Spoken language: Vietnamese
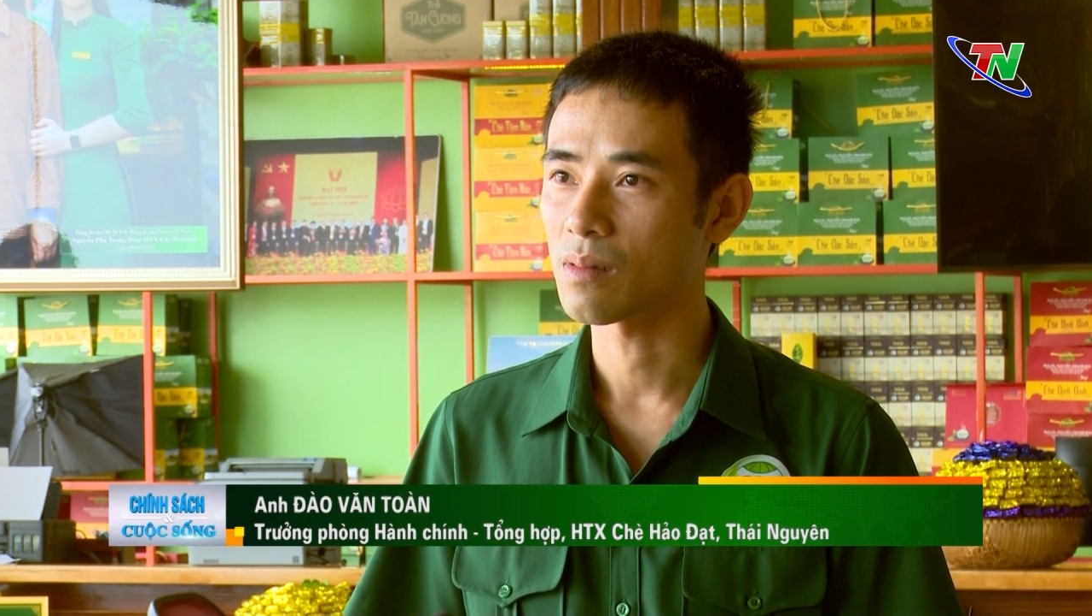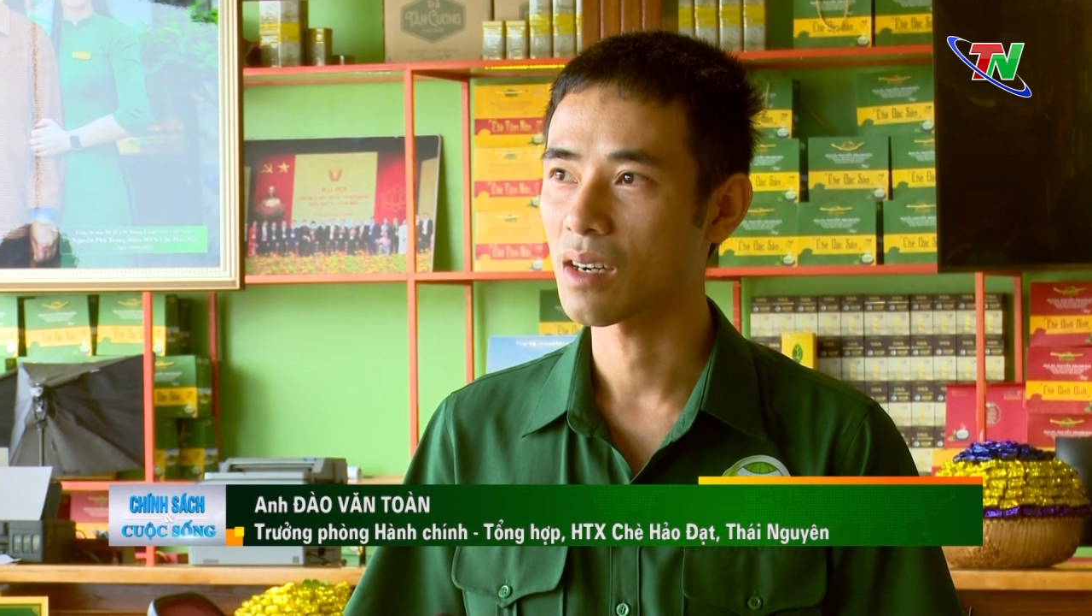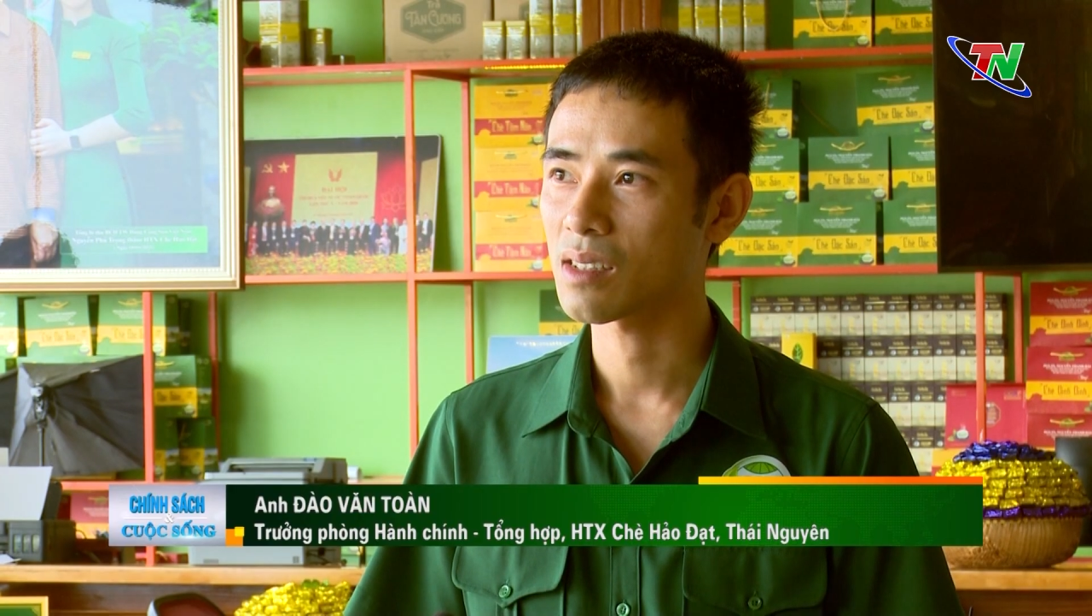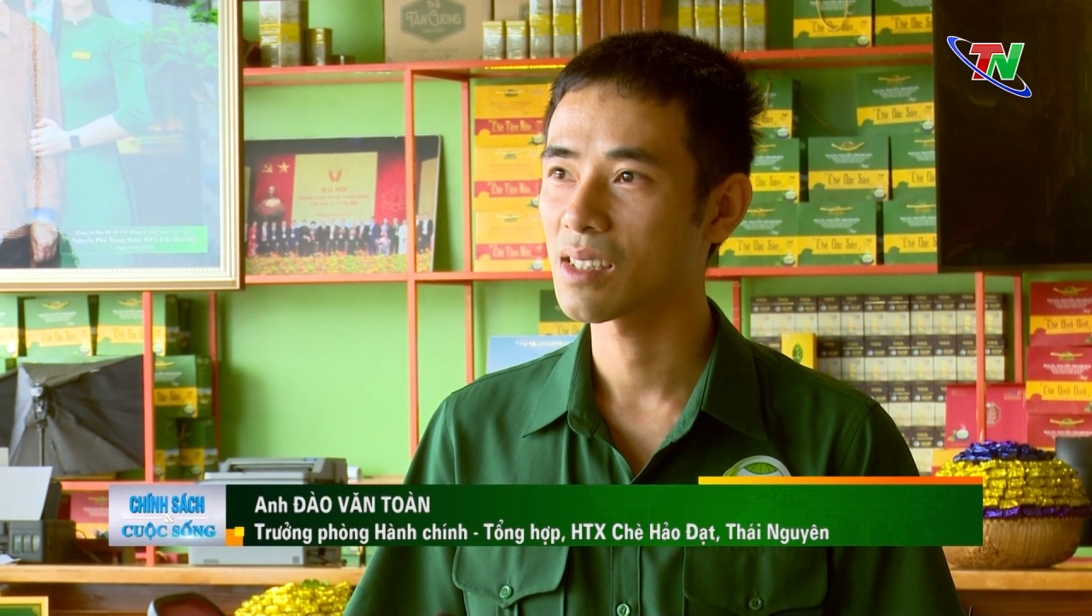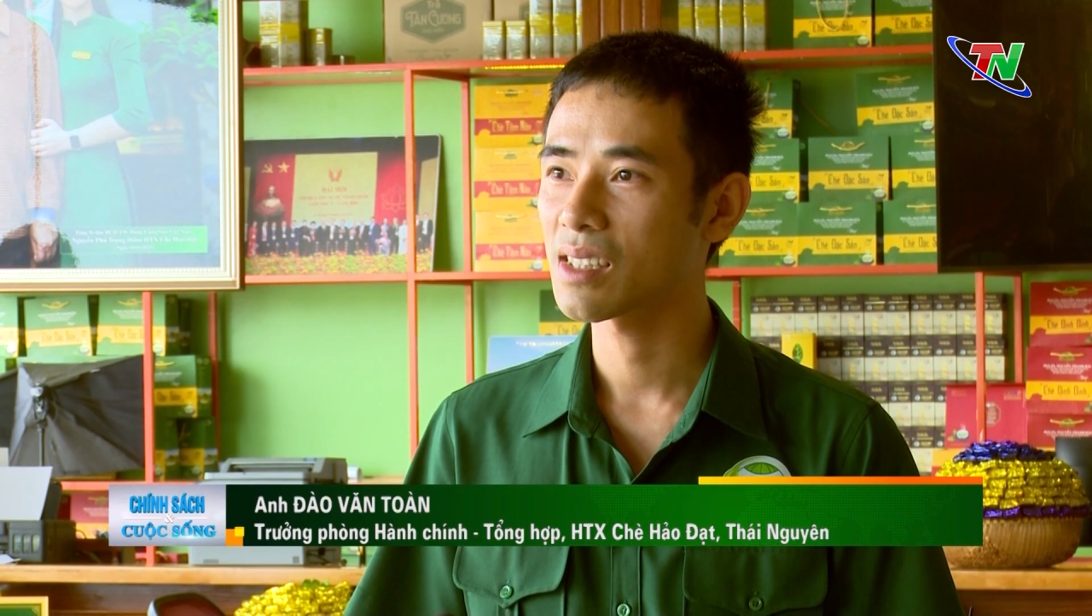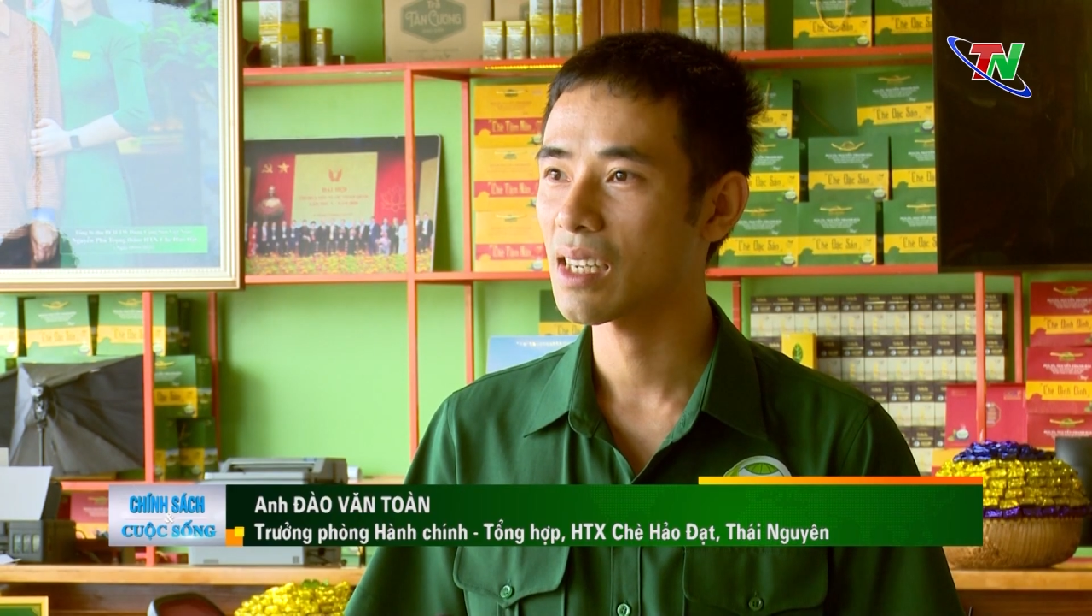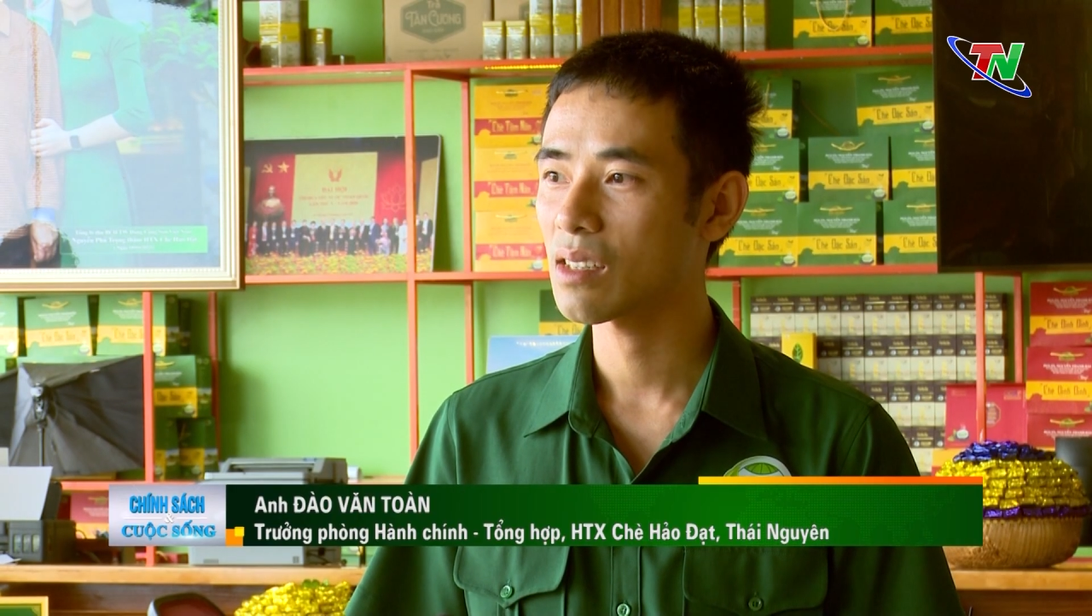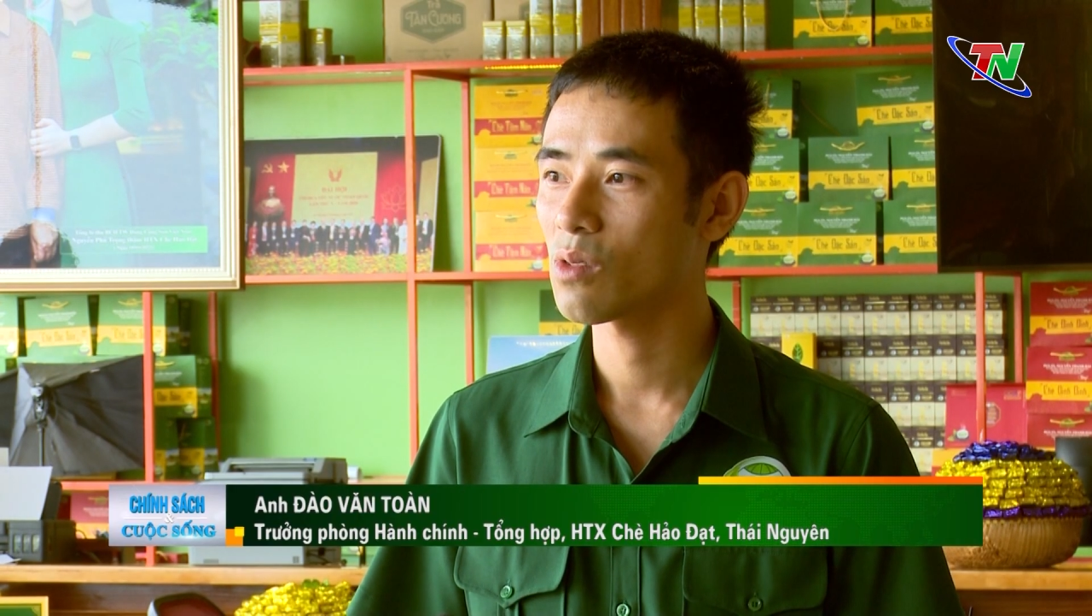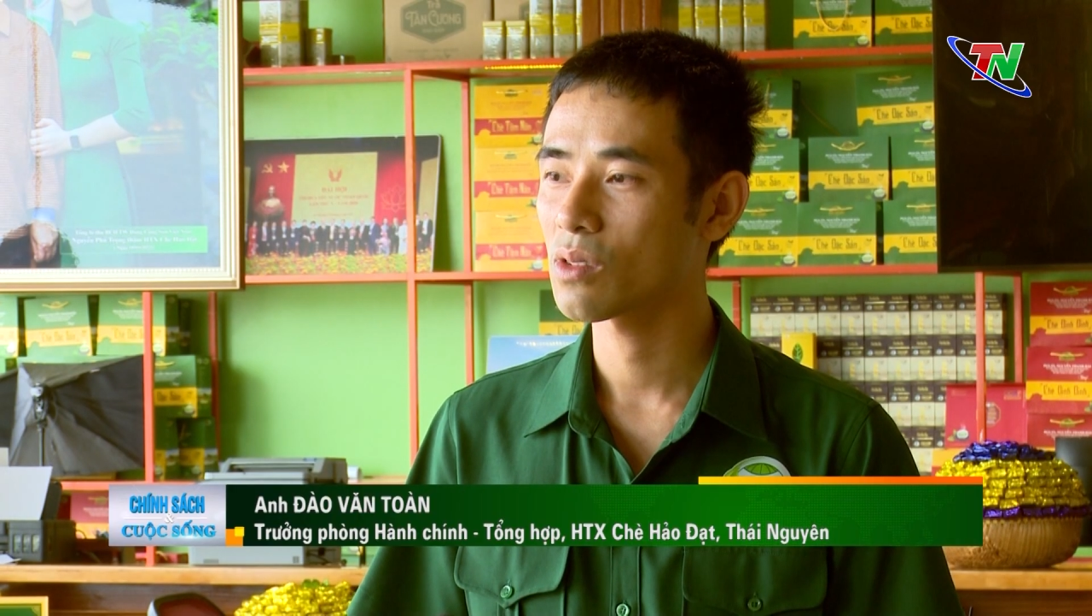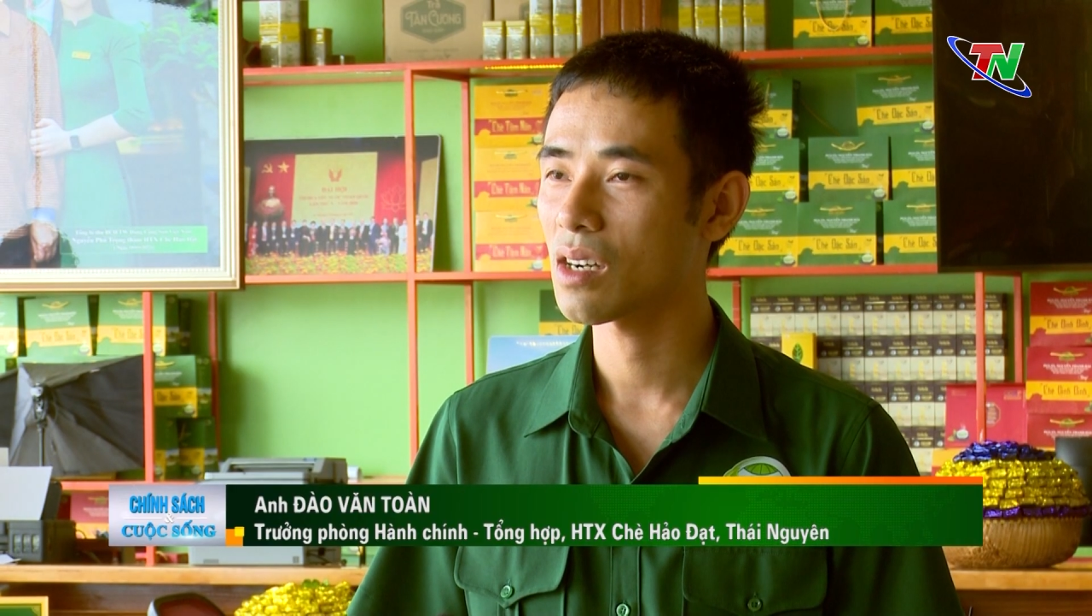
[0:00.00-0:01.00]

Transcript: được chính sách hỗ